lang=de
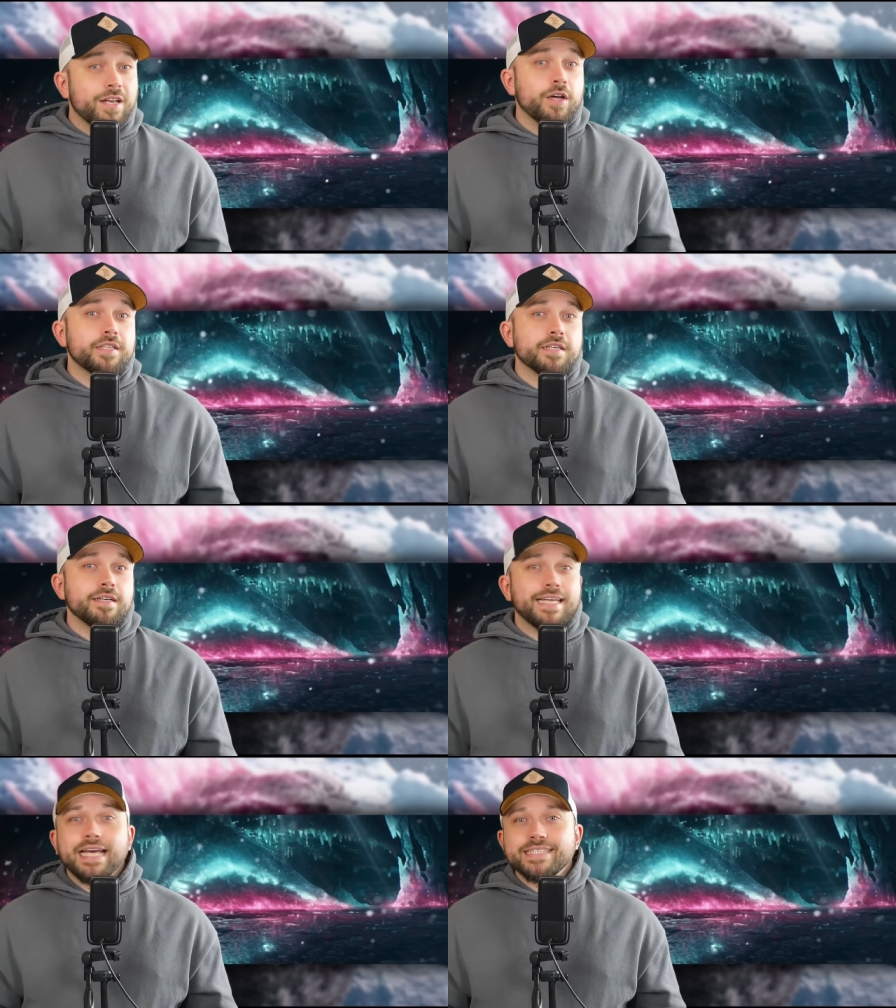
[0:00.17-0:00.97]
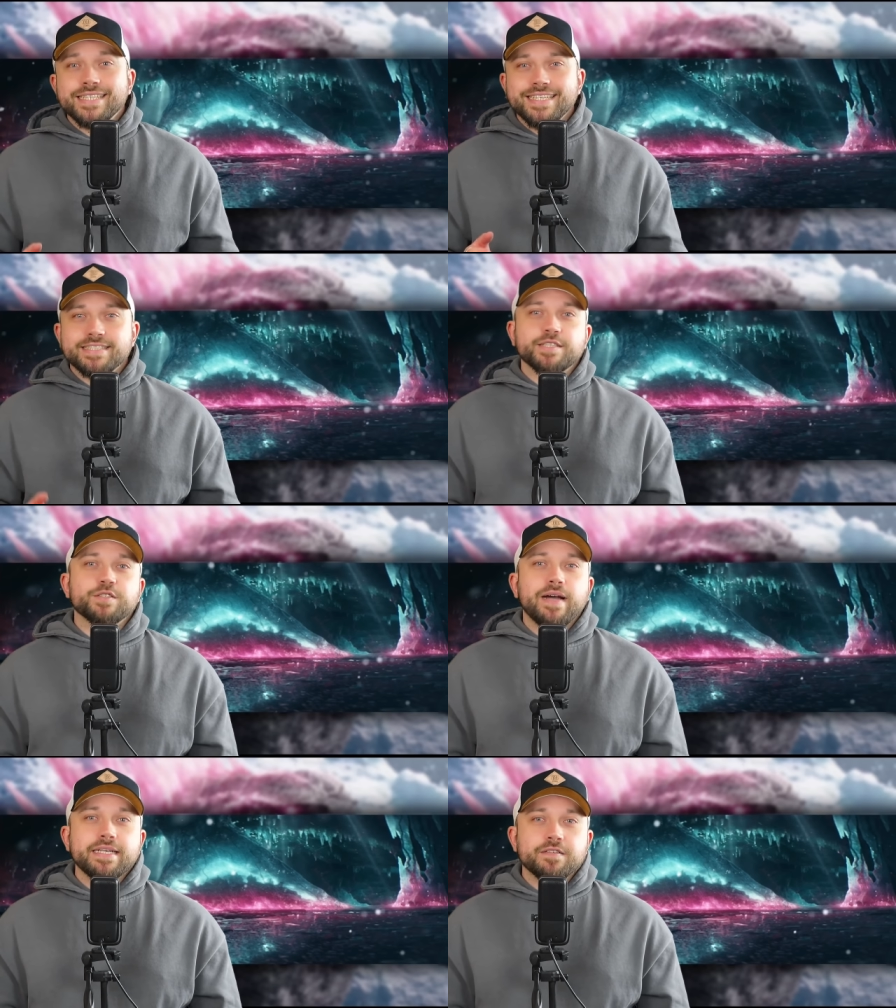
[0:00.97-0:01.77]
Leute, gestern ist es
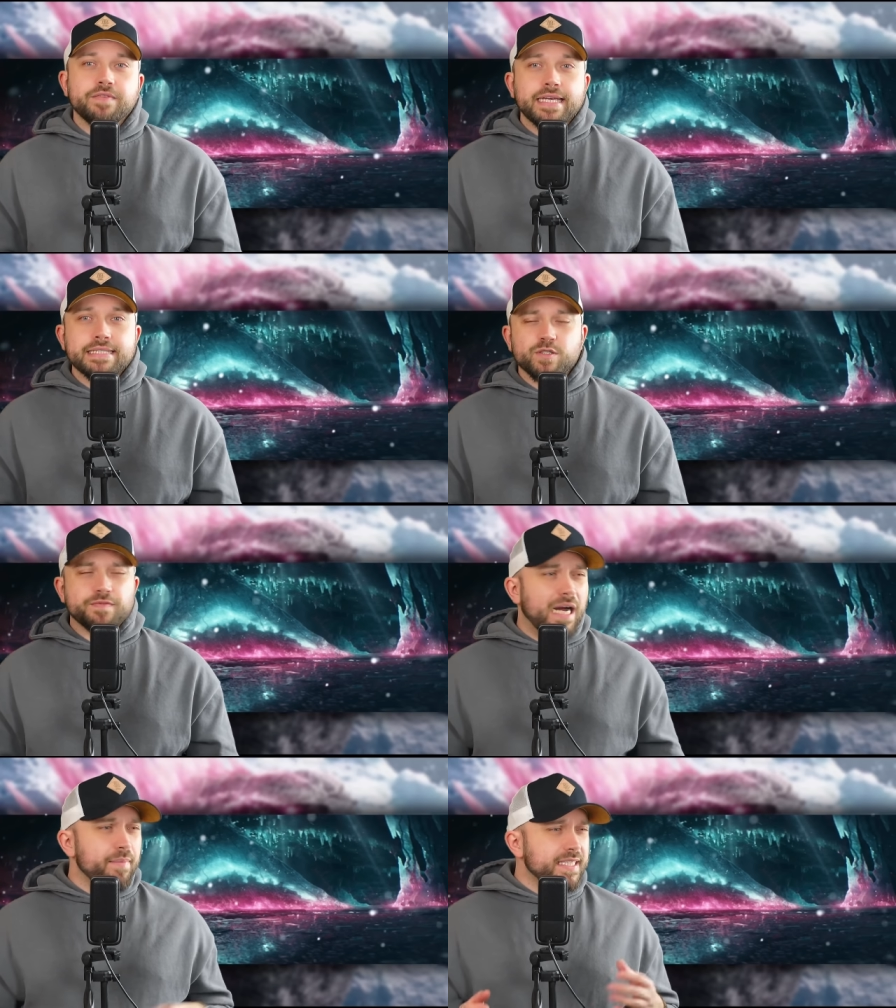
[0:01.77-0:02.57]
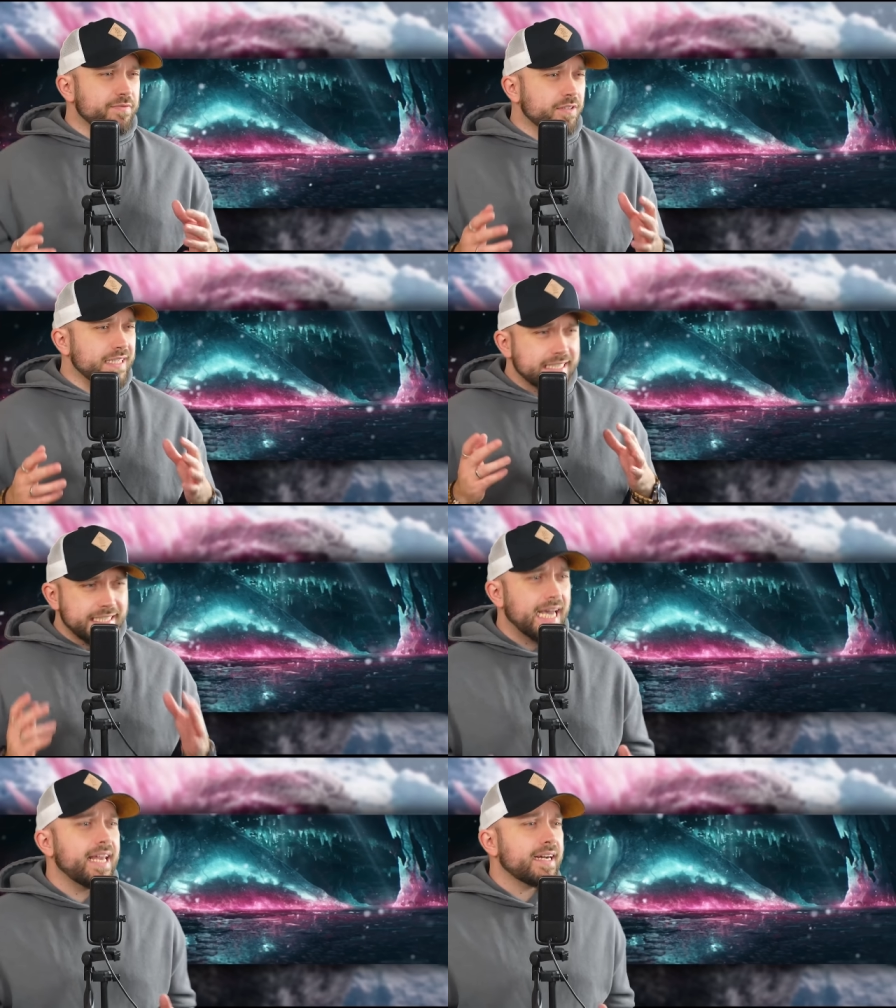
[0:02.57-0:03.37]
soweit gewesen und wir haben jetzt wirklich
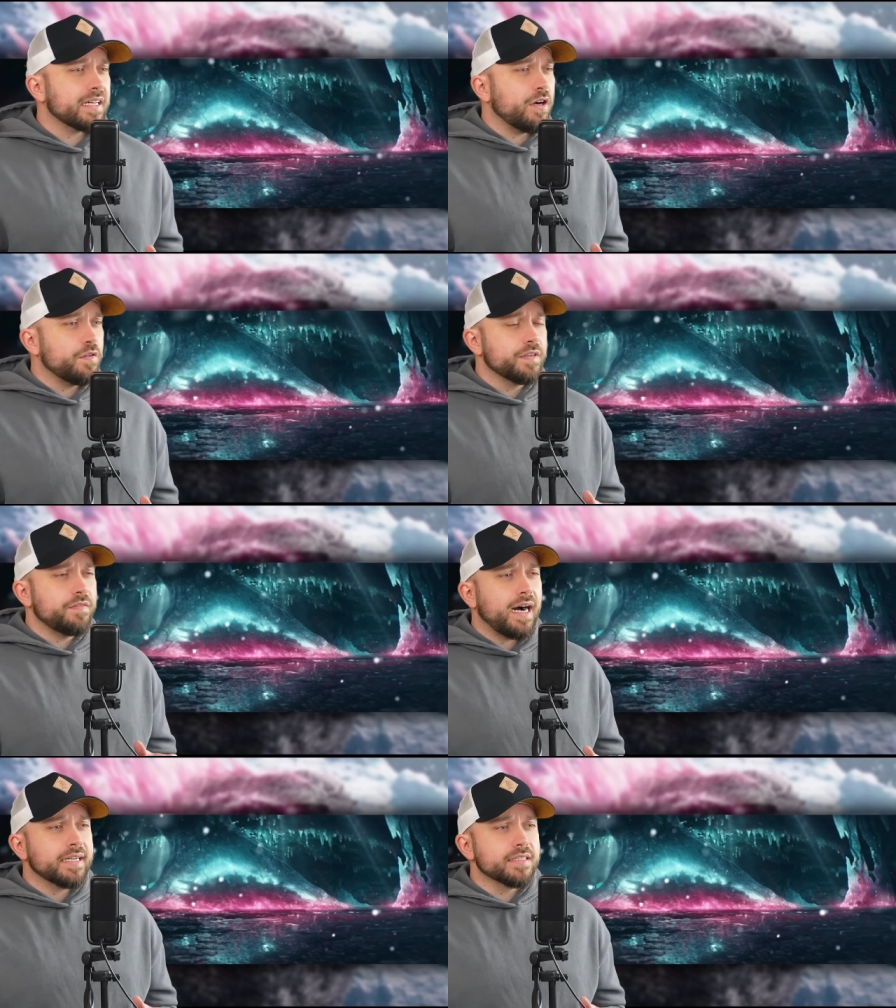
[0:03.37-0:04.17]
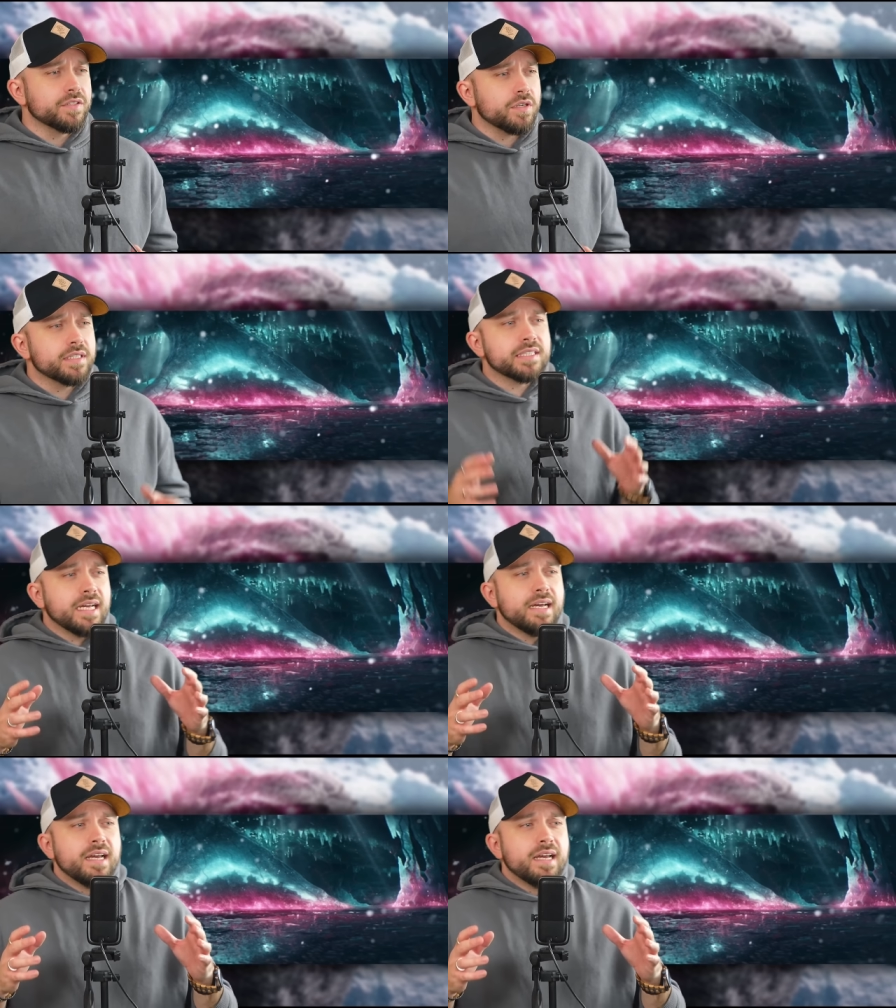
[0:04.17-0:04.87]
sehr lang drauf gewartet und